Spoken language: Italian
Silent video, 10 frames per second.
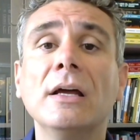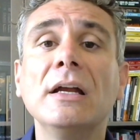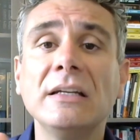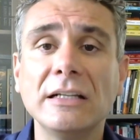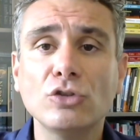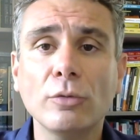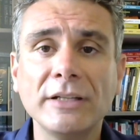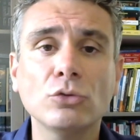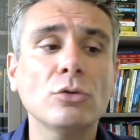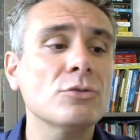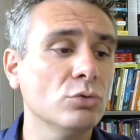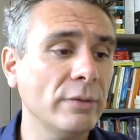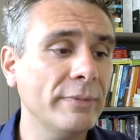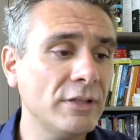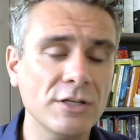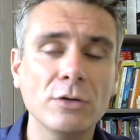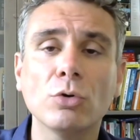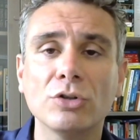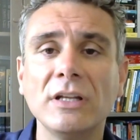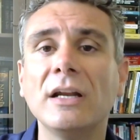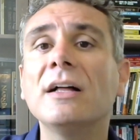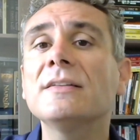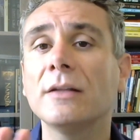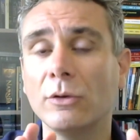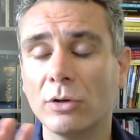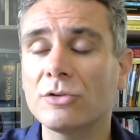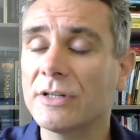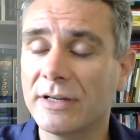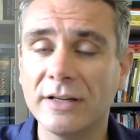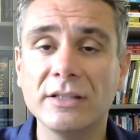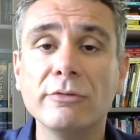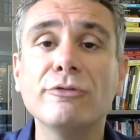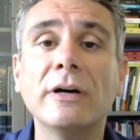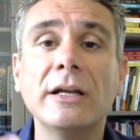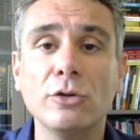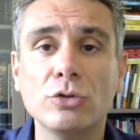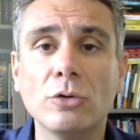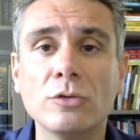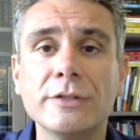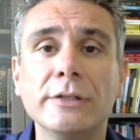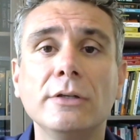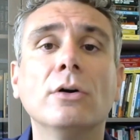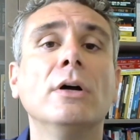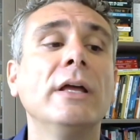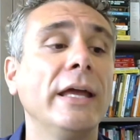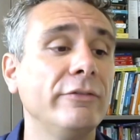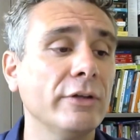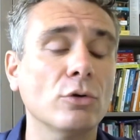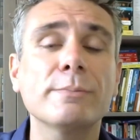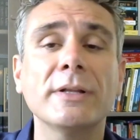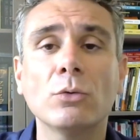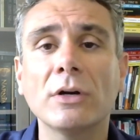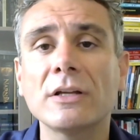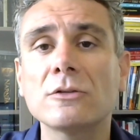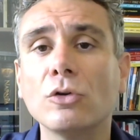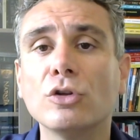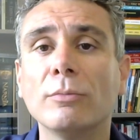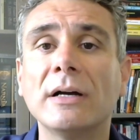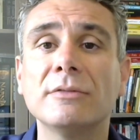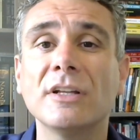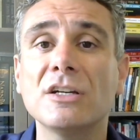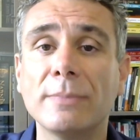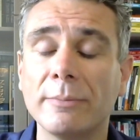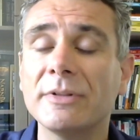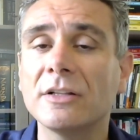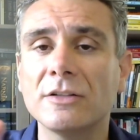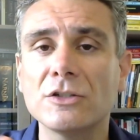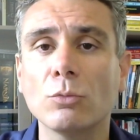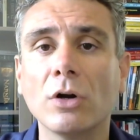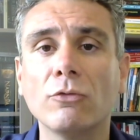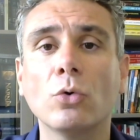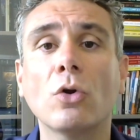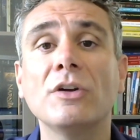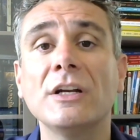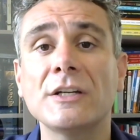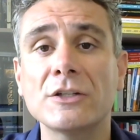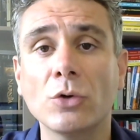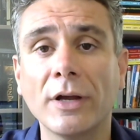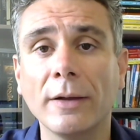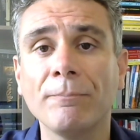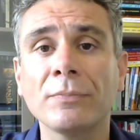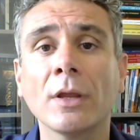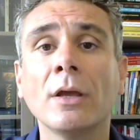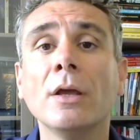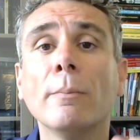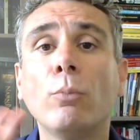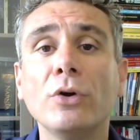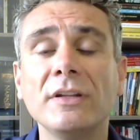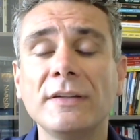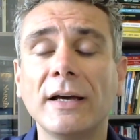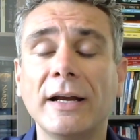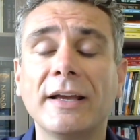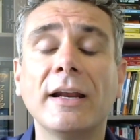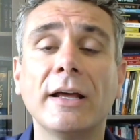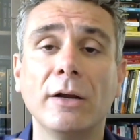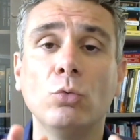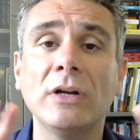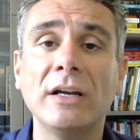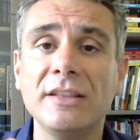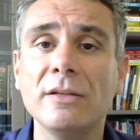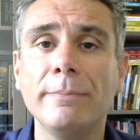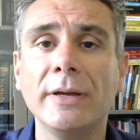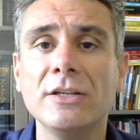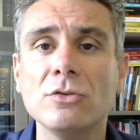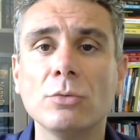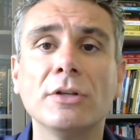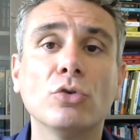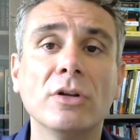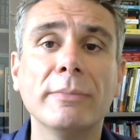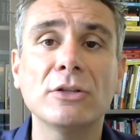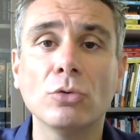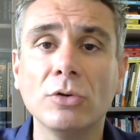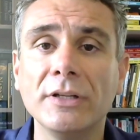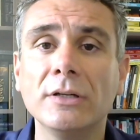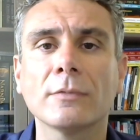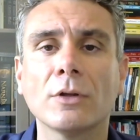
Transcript: L'altro metodo assolutamente sì, quello dell'AD è una cosa che devi fare, io ti consiglio, è vero, spendi qualche soldo ma ti risparmi tantissimo lavoro, nel senso che puoi iniziare a creare una landing page, quindi con il metodo Lean,